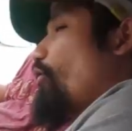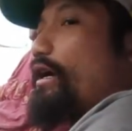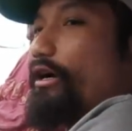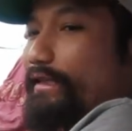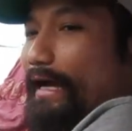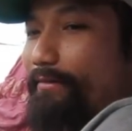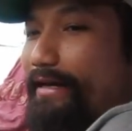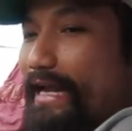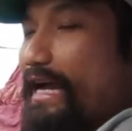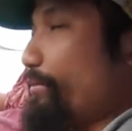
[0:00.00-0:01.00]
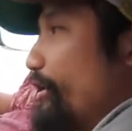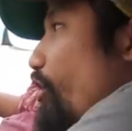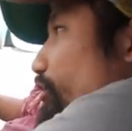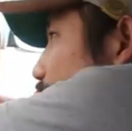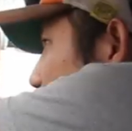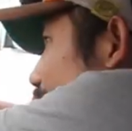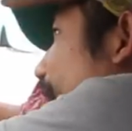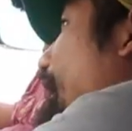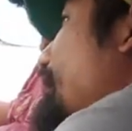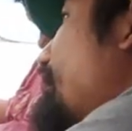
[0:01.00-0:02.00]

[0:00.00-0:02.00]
อกว่าเขาทำให้ได้เป็นดอกเดียวทั้งคัน